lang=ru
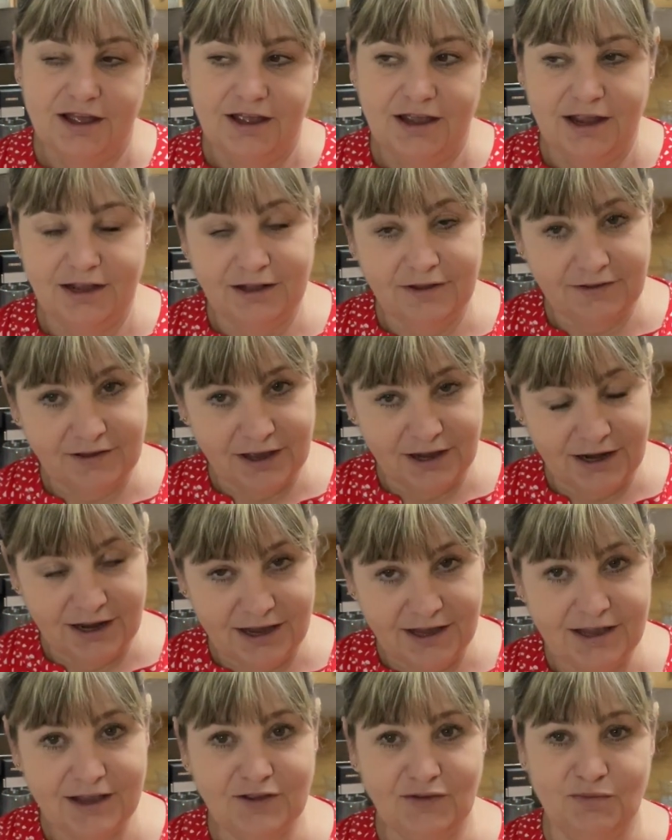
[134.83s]
Это
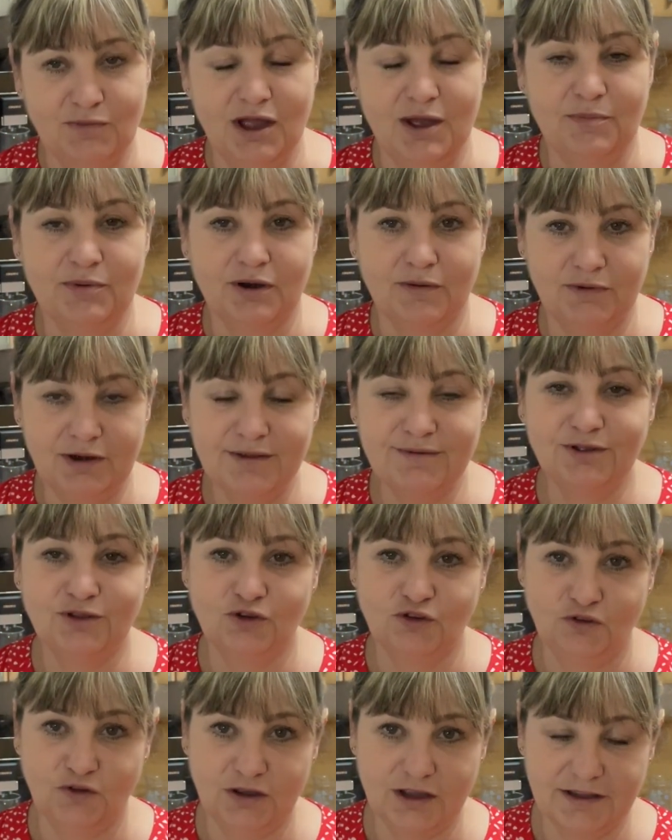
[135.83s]
скорее есть моя проблема,
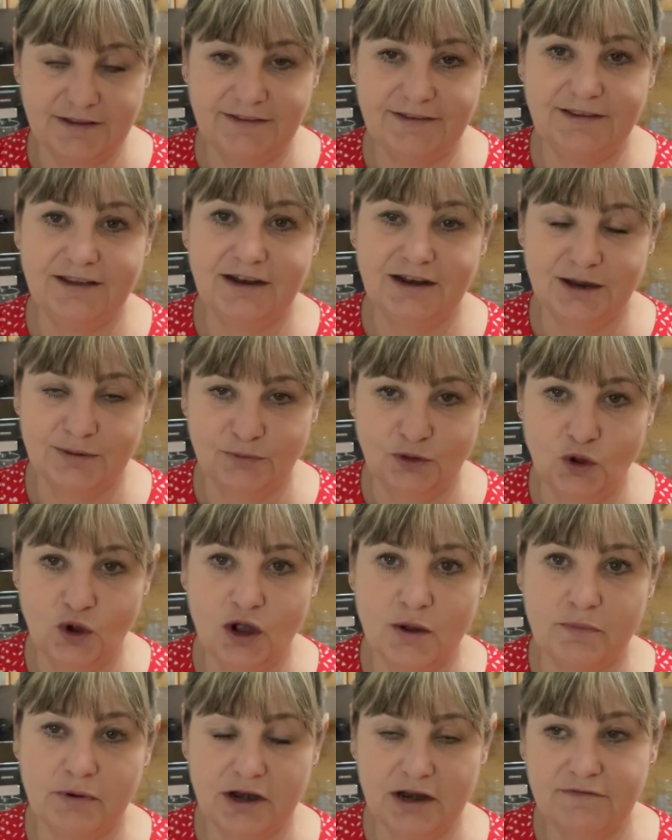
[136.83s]
то, что я сильно
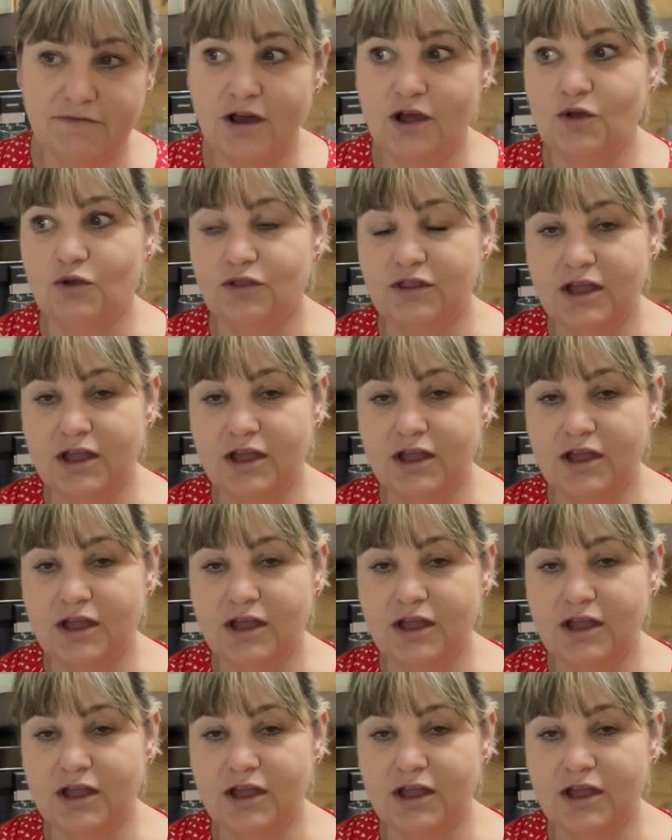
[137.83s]
много поливаю.